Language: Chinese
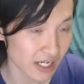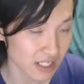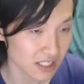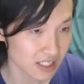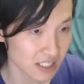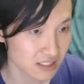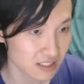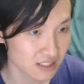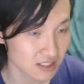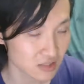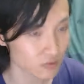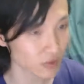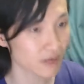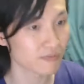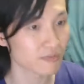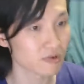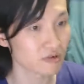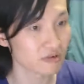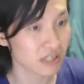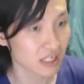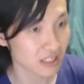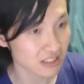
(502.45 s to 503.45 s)
一些资源，
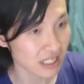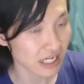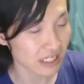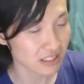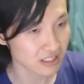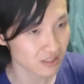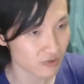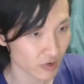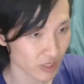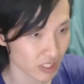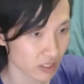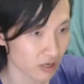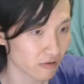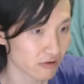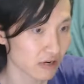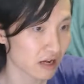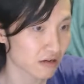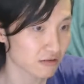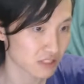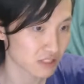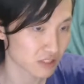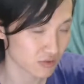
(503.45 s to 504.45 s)
比如人才资源、头
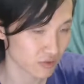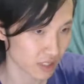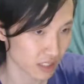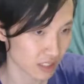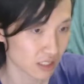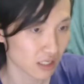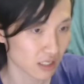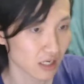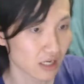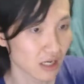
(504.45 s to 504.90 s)
脑资源，